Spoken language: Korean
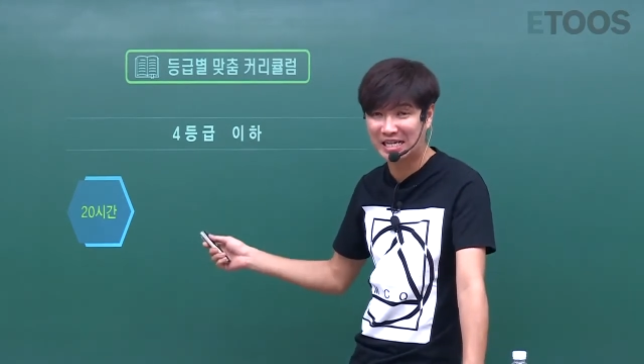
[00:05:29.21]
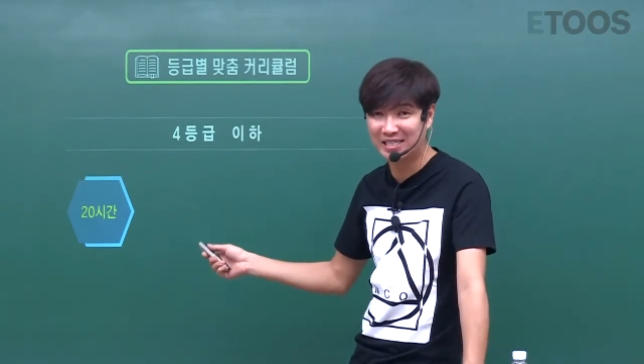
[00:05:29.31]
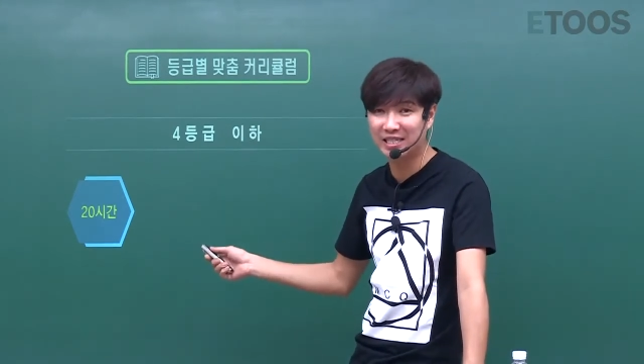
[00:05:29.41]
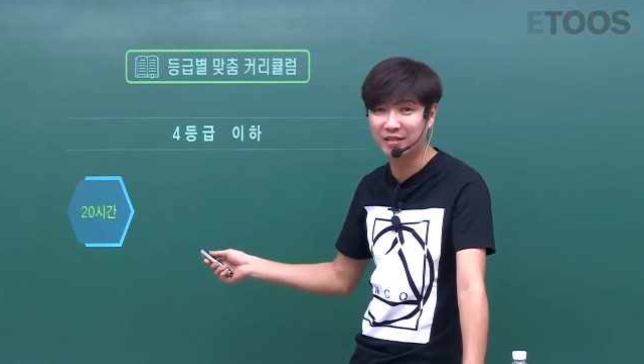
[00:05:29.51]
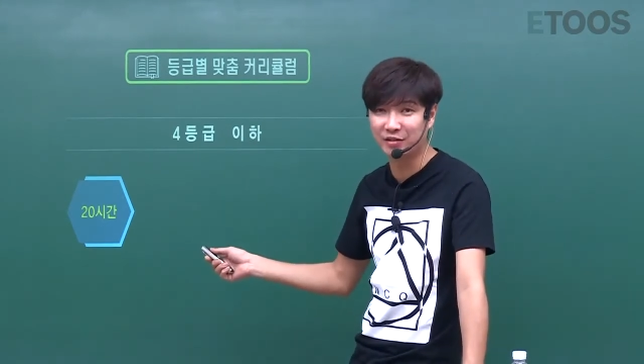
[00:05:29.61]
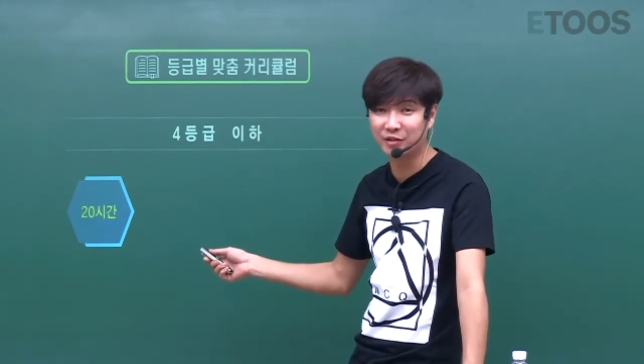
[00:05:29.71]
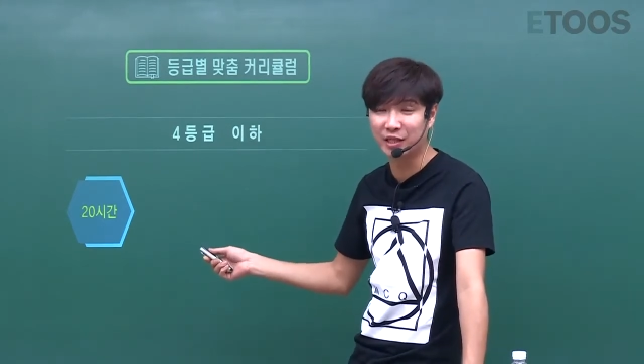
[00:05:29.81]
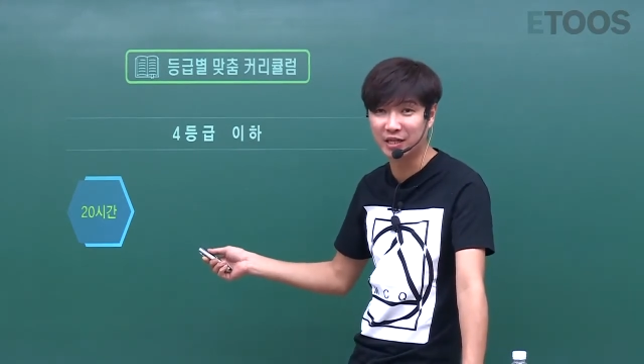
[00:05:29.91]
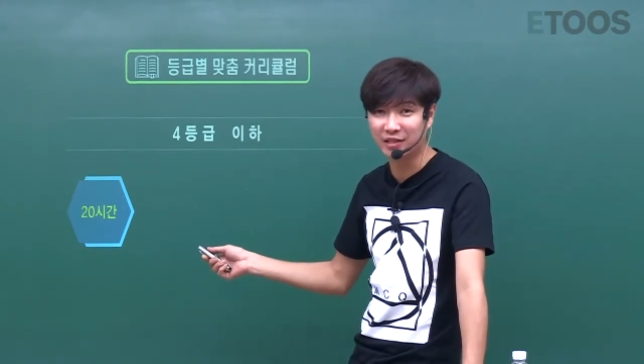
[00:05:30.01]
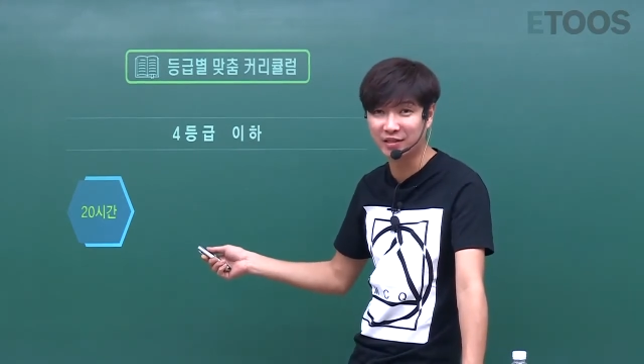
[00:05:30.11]
않잖아요 이
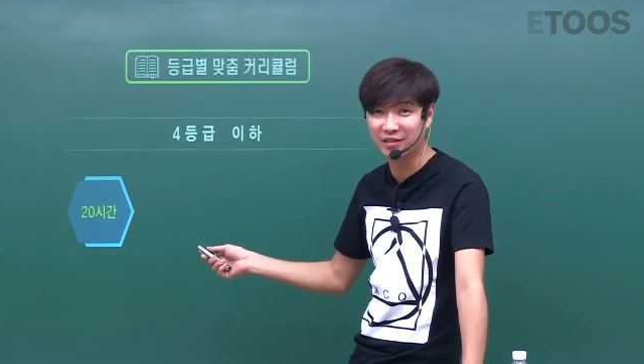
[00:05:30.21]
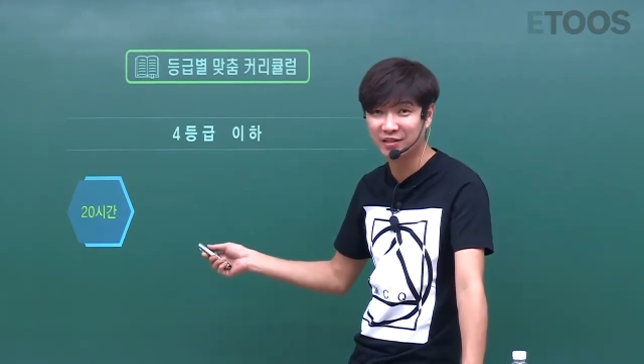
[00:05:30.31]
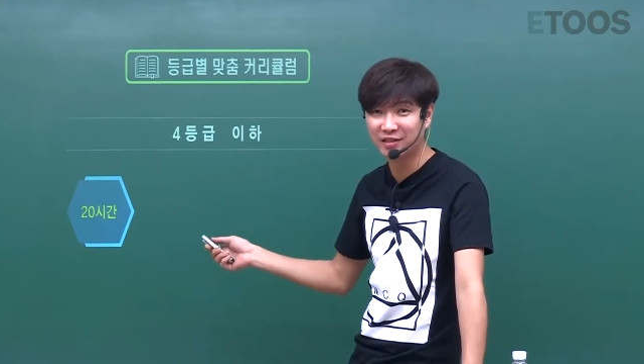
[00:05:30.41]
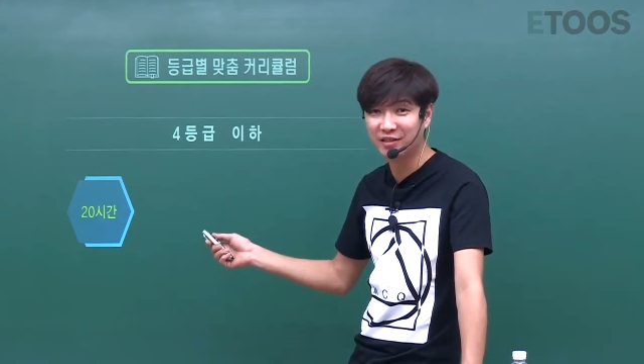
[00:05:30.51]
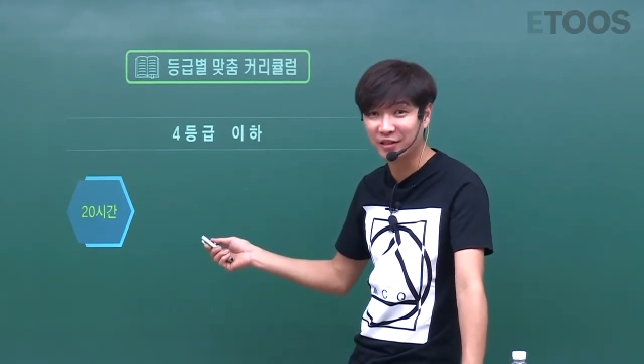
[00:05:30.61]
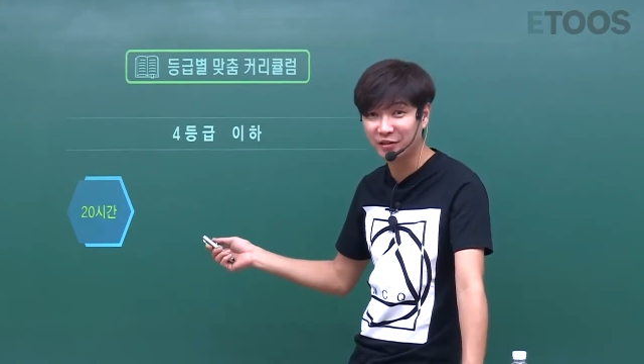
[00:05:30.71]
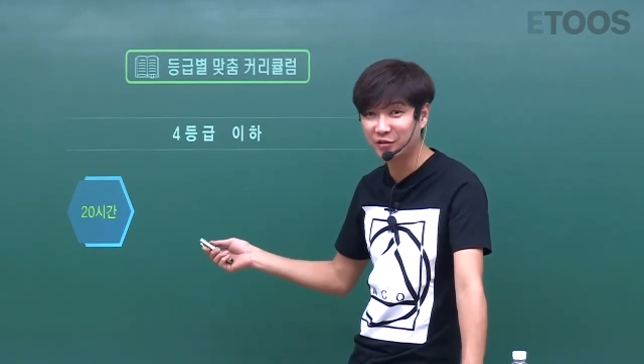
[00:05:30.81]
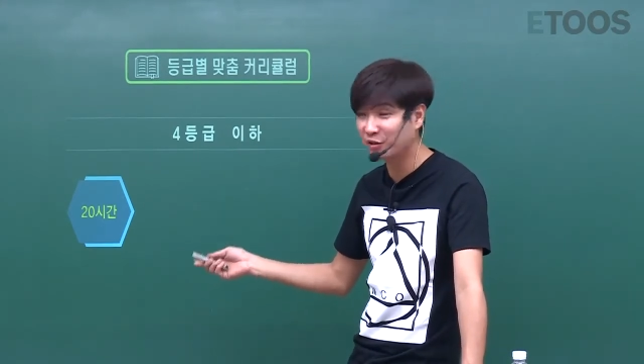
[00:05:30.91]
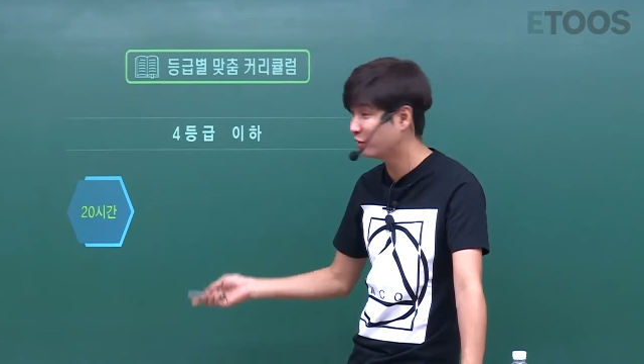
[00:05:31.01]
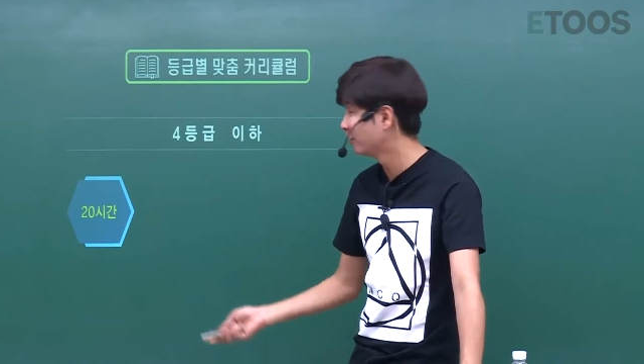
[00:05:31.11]
강의가.
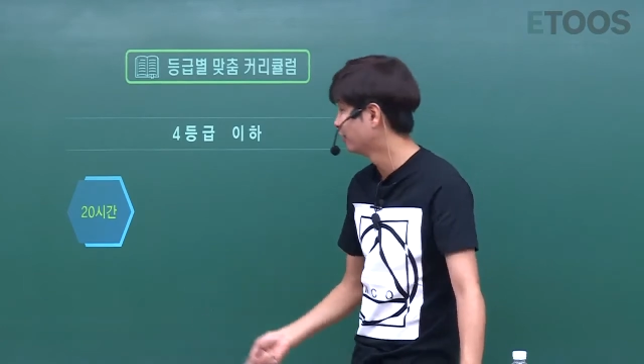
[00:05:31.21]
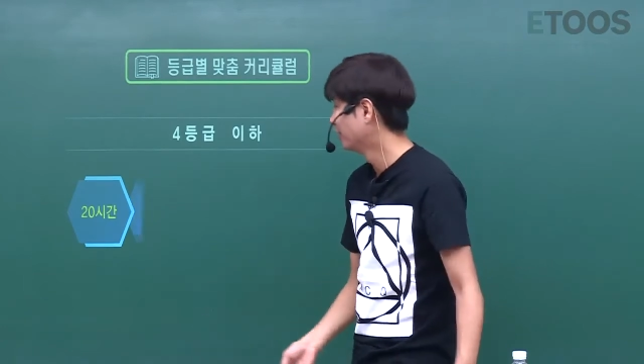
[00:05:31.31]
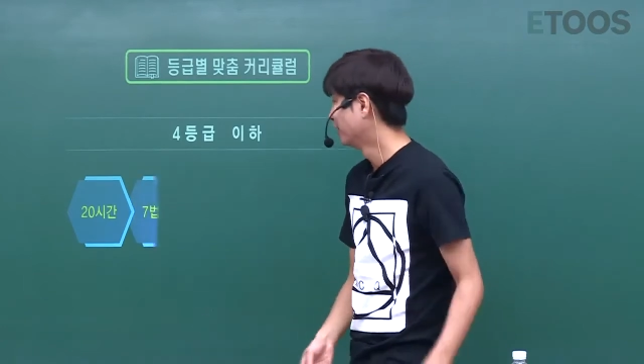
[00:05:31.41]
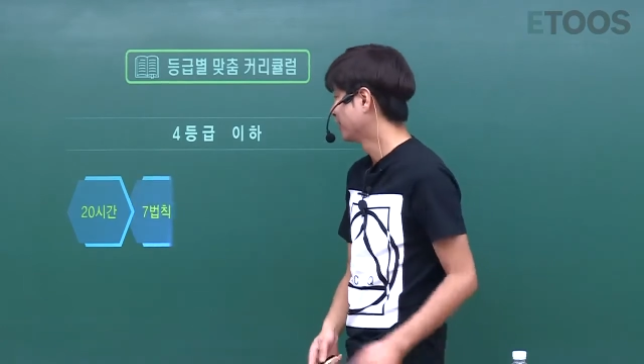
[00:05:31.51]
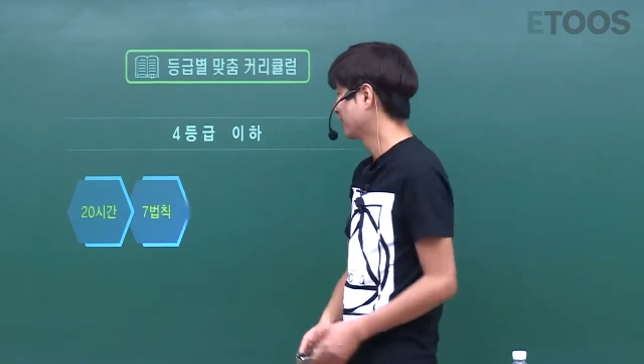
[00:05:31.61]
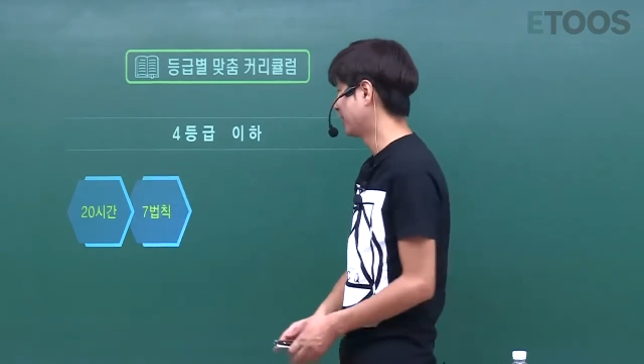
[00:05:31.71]
알겠죠? 그